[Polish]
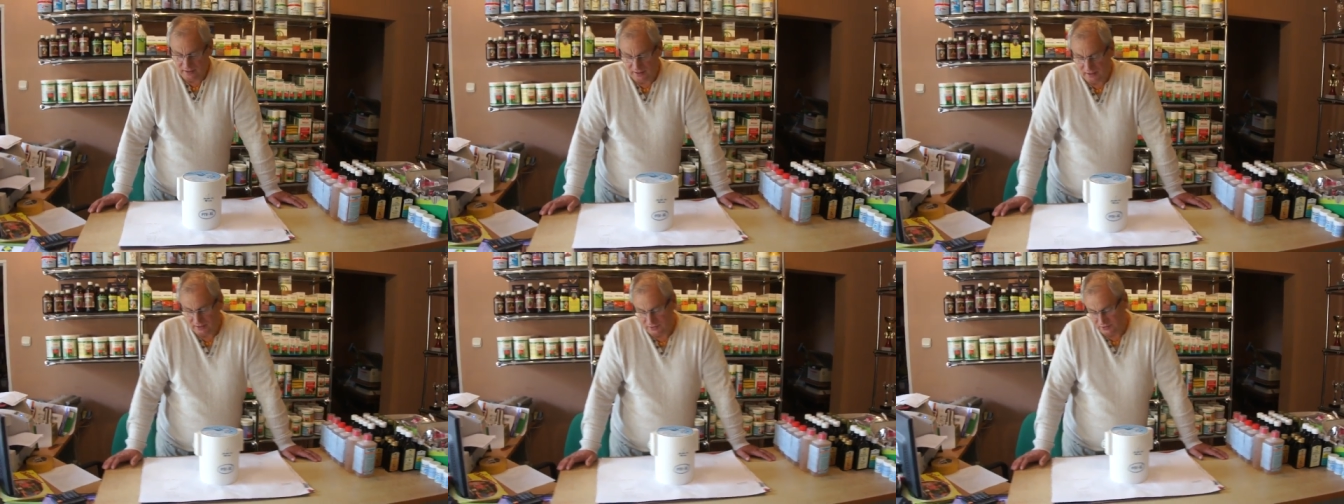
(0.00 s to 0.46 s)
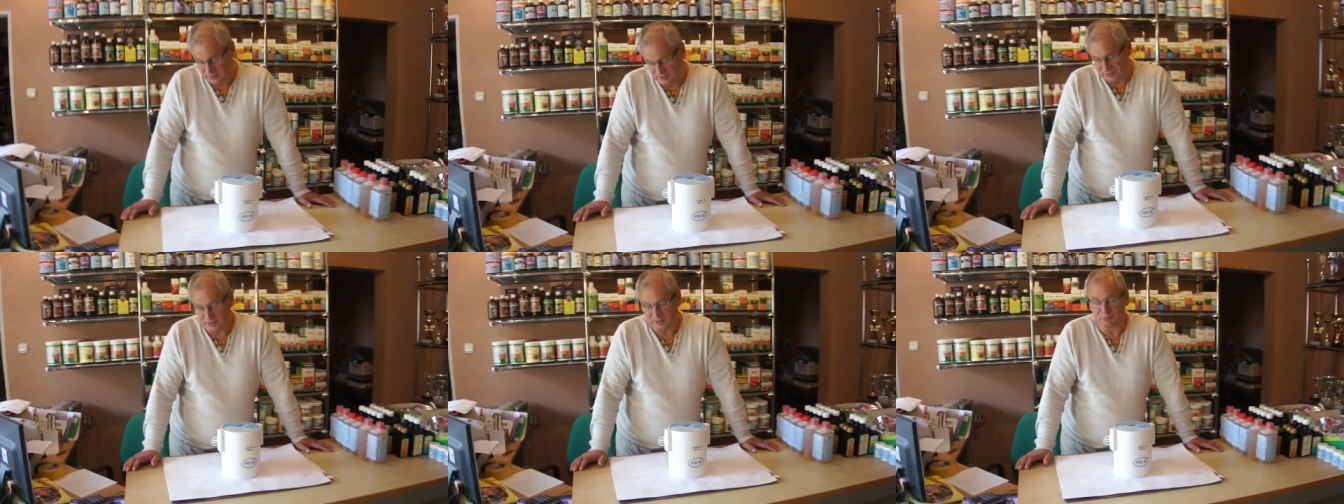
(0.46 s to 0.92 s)

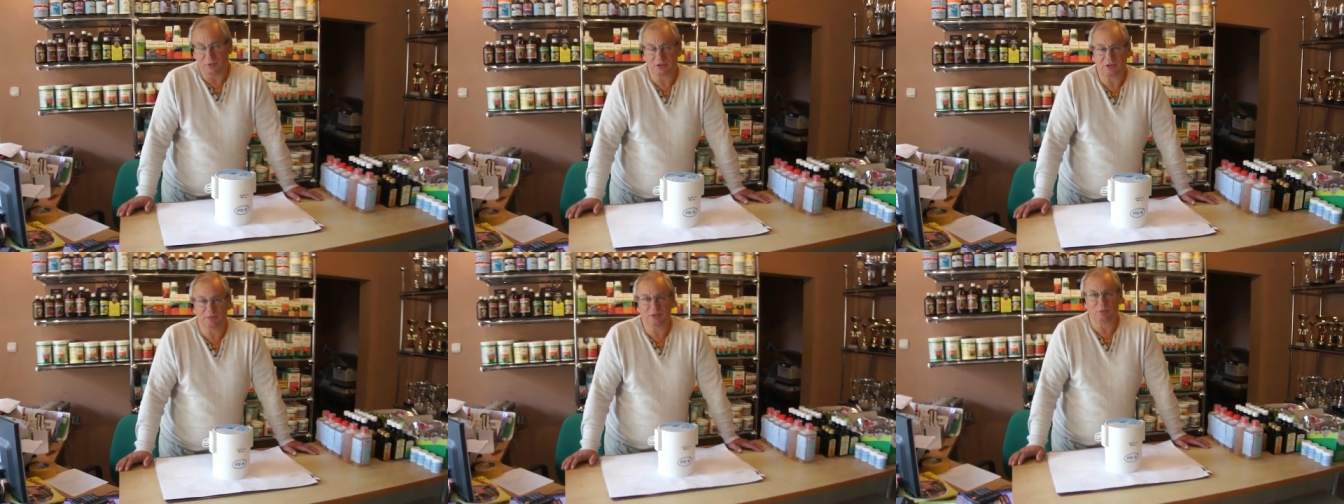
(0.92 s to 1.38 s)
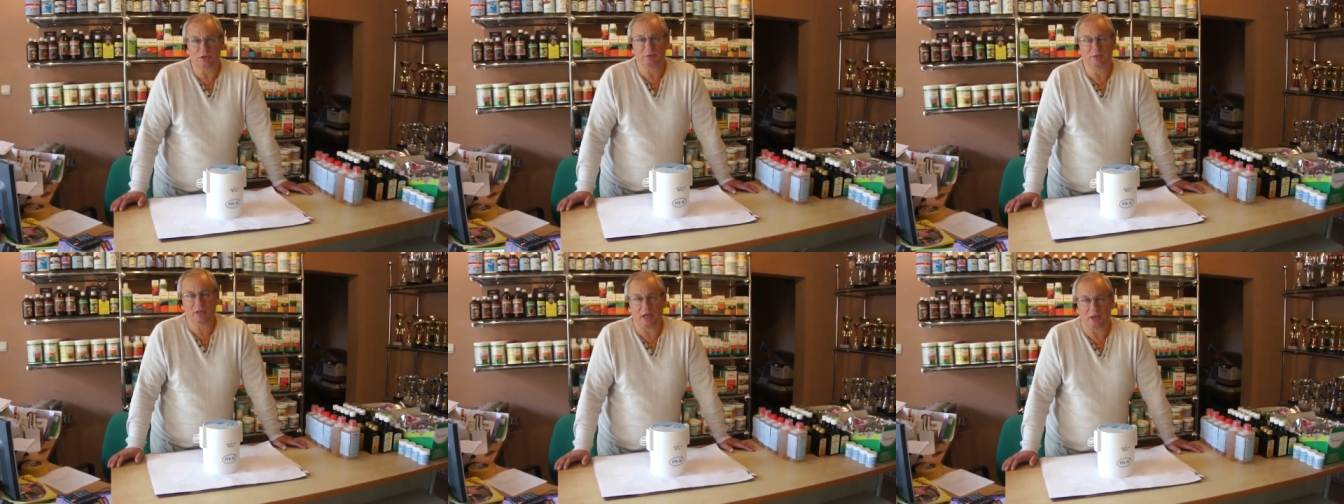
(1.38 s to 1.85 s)
jakoś, może być może
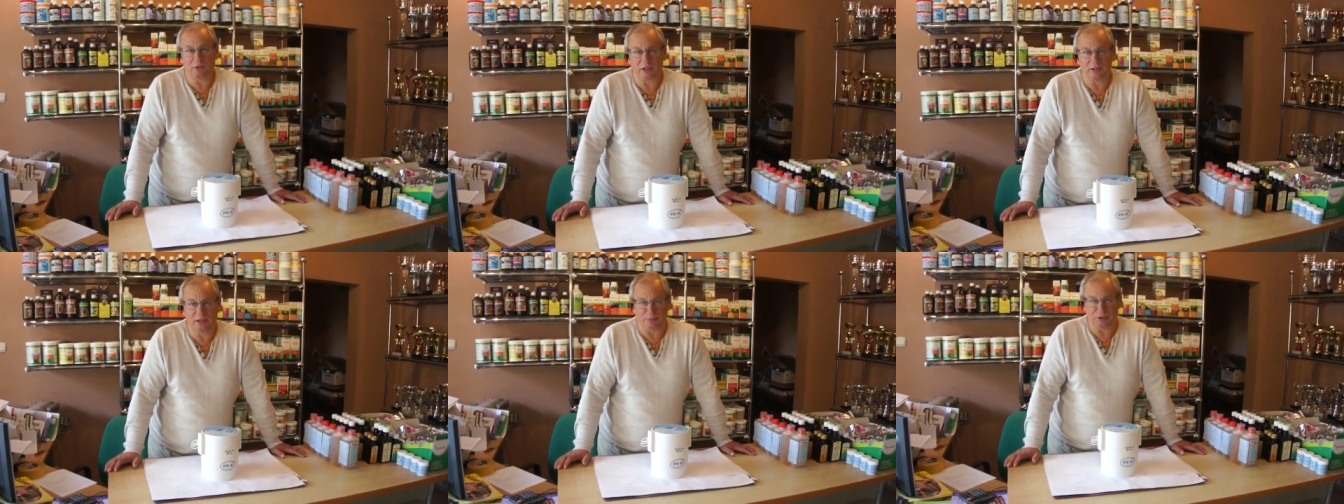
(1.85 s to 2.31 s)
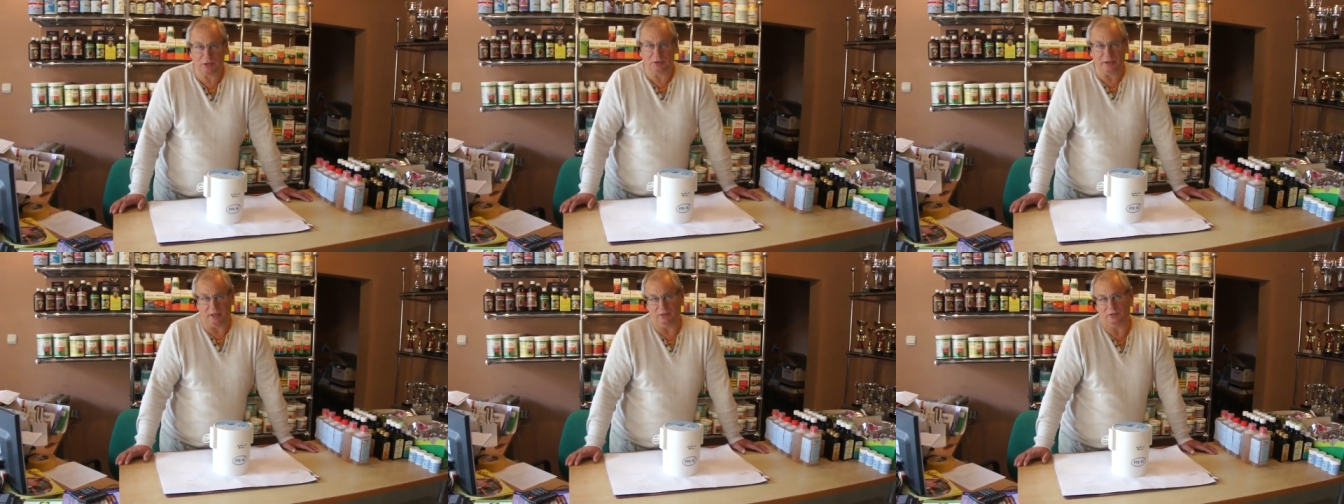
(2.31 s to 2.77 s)
mnie akurat nie
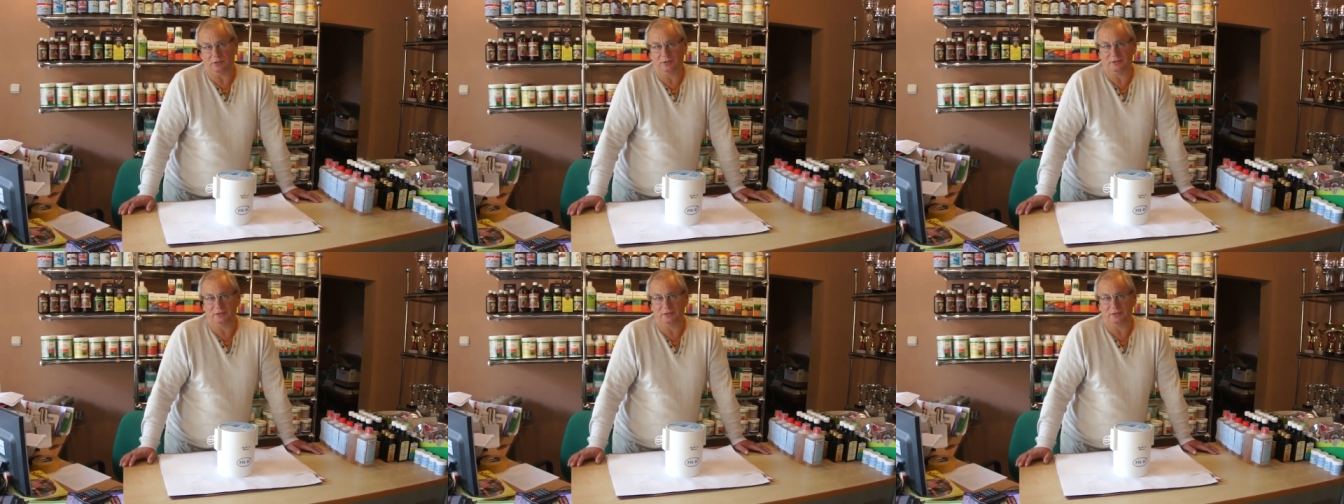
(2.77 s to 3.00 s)
przekonało.